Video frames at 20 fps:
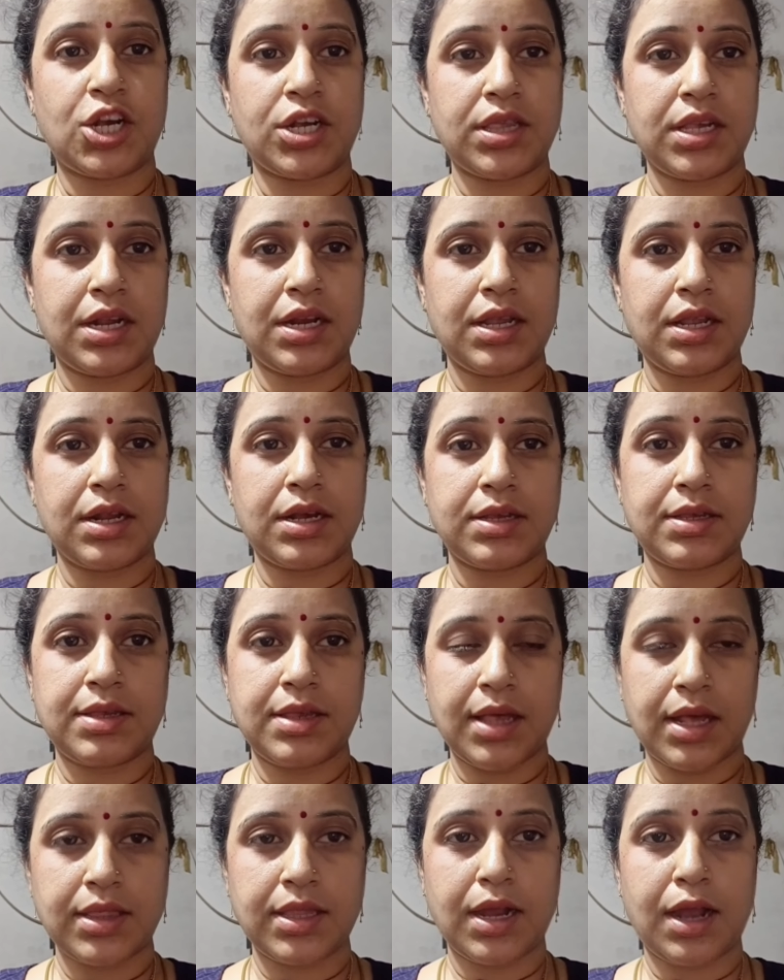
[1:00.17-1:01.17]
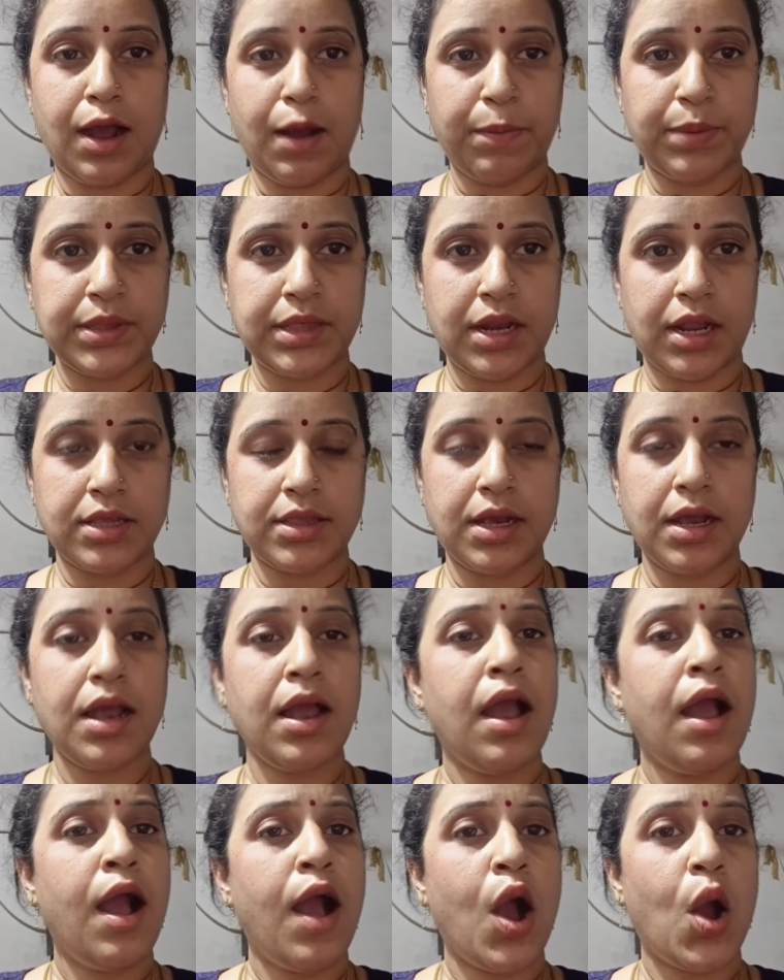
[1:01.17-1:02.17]
சக்தி கிட்டே இருக்க சித்தார்த்தை காப்பாத்தினாதான்
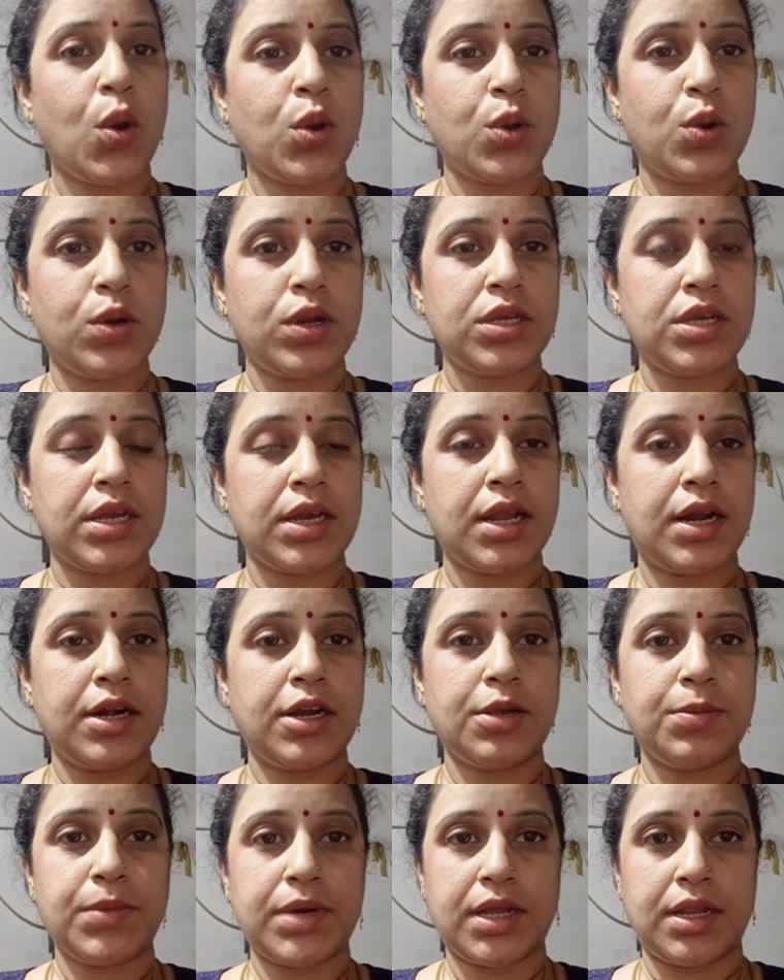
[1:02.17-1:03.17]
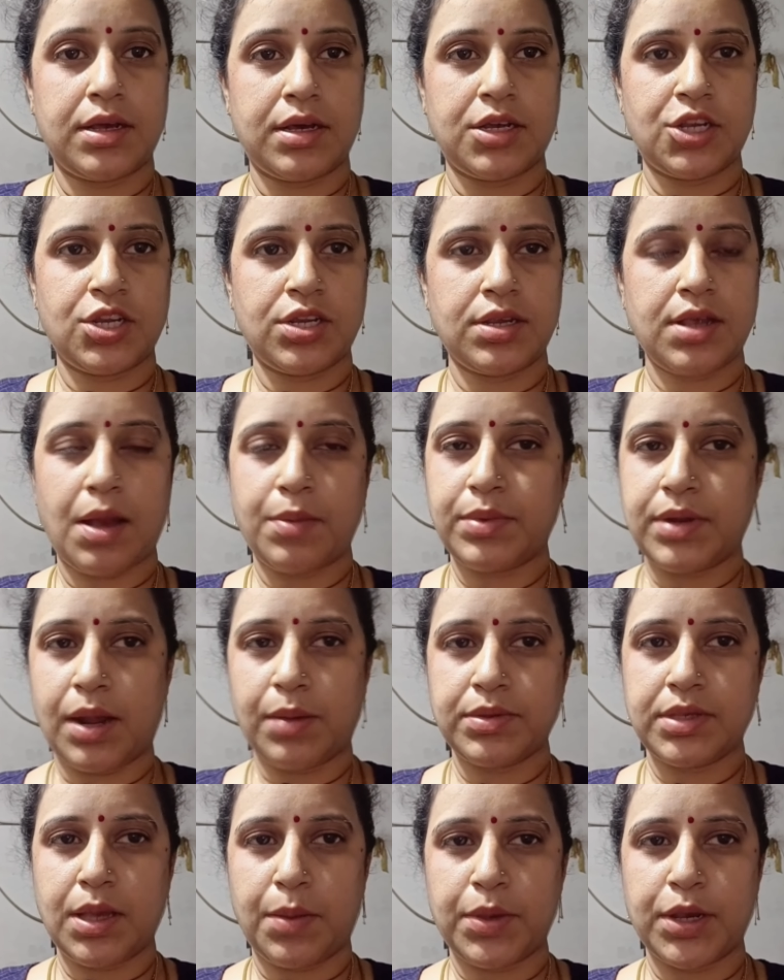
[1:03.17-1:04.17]
அவர் குணசேகரன் டீம் கிருஷ்ணசாமி
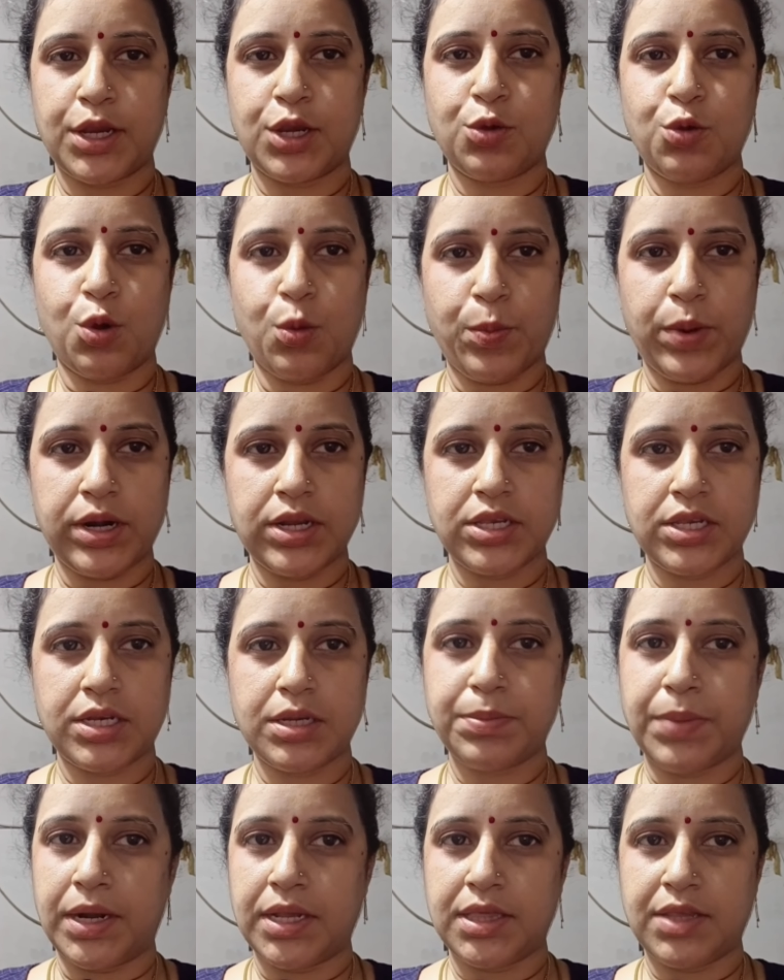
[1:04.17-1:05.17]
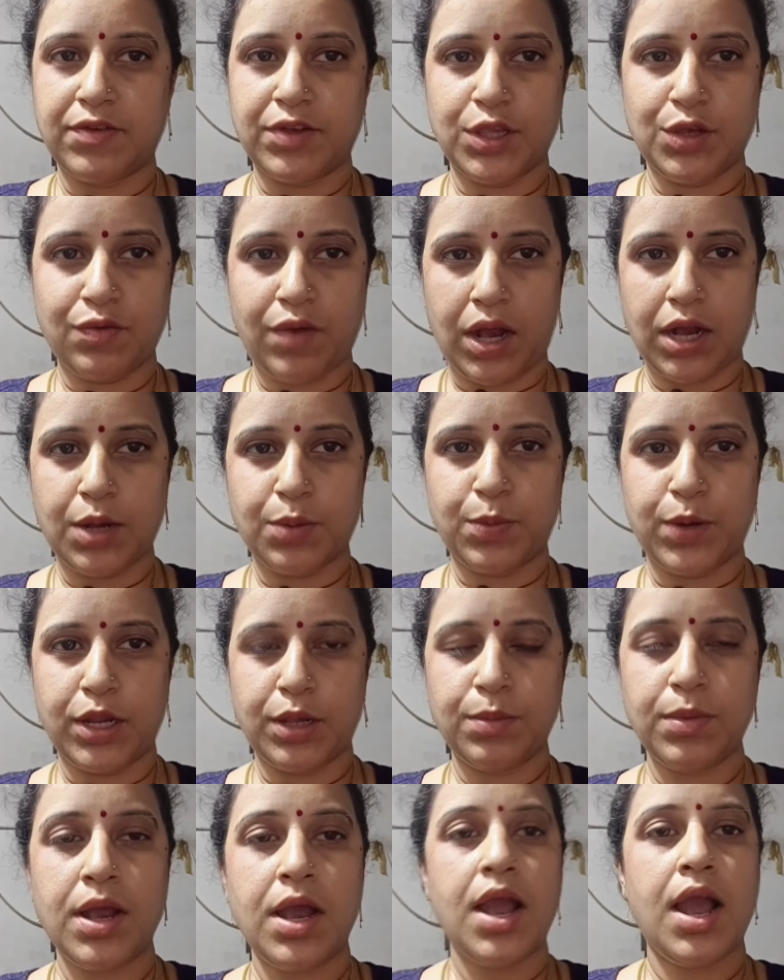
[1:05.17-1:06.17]
ராமசாமி கிட்டையும் ஒப்படைச்சிட்டு பணத்தை வந்து வாங்க
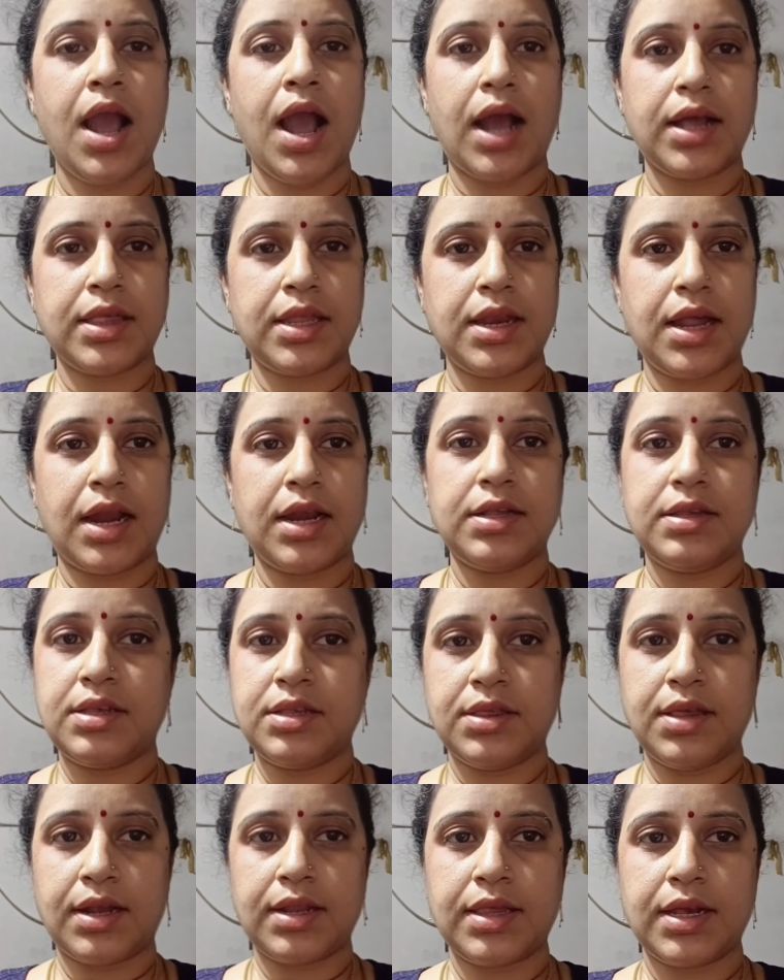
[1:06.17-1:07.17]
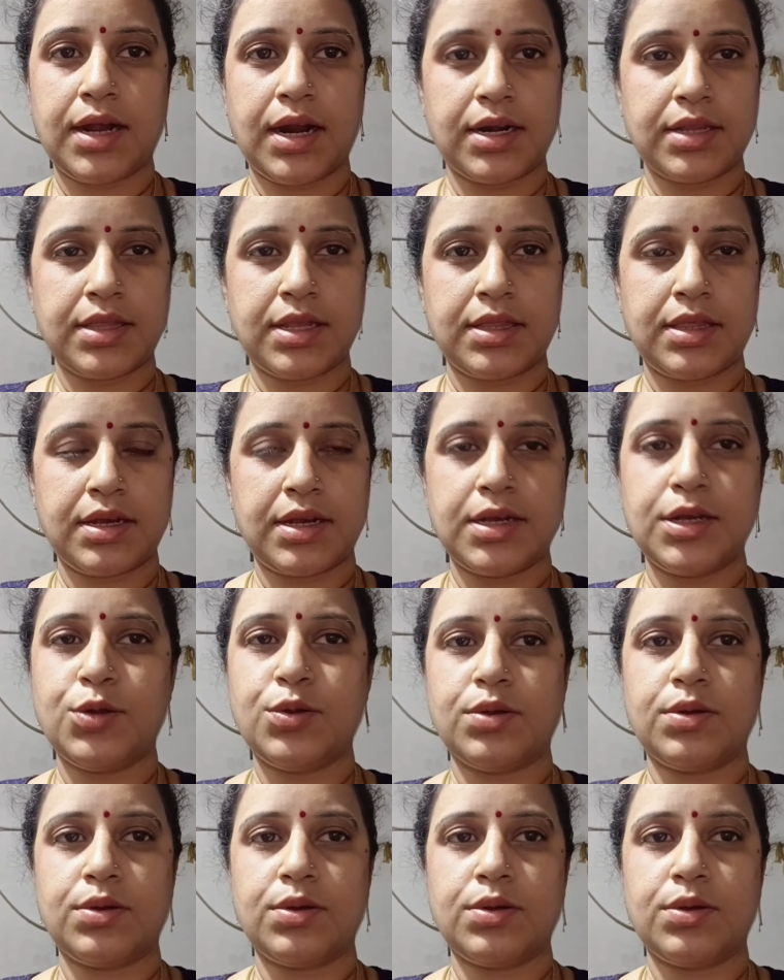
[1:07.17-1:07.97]
முடியும் அதனால சித்தார்த்த கட்டத்துக்கு